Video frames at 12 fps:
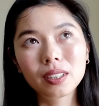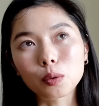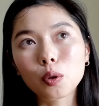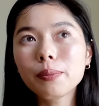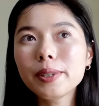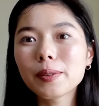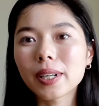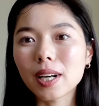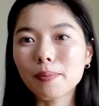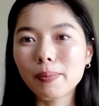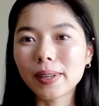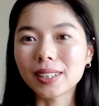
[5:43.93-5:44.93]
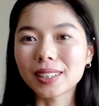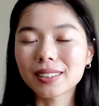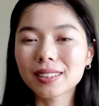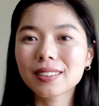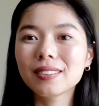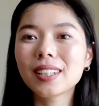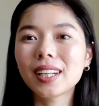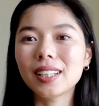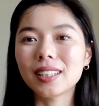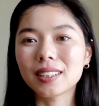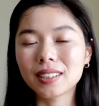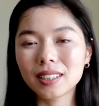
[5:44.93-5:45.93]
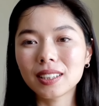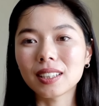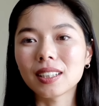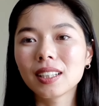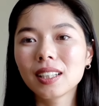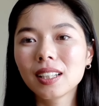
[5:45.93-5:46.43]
ゴミはやっぱり少ないし、